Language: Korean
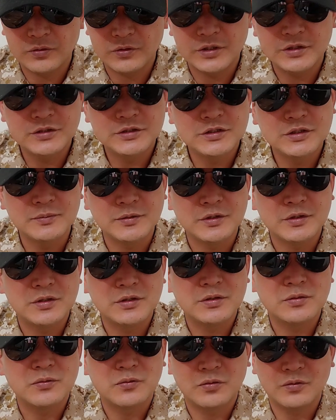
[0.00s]
열심히
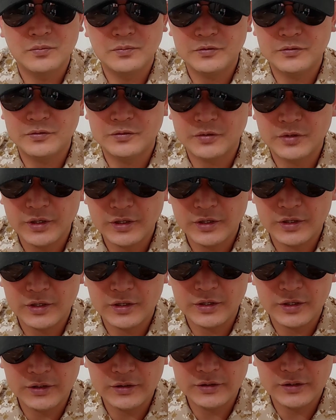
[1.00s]
공부를
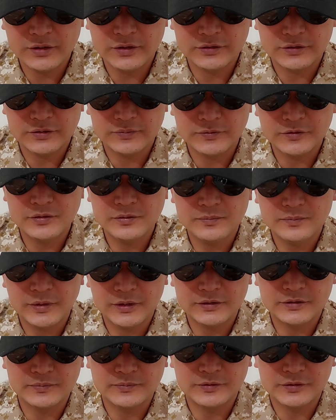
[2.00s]
해야 한다는 점을
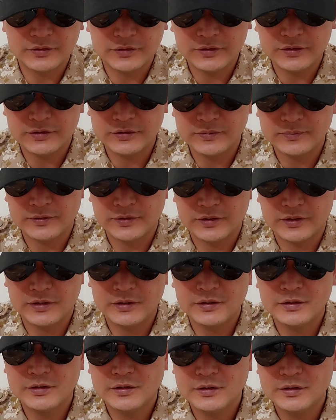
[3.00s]
말씀을
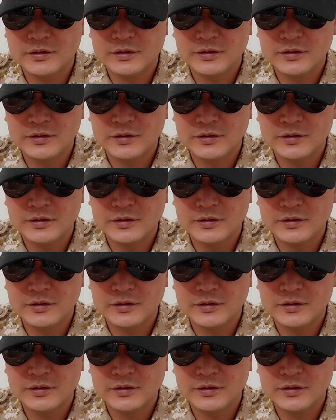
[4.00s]
드리겠습니다.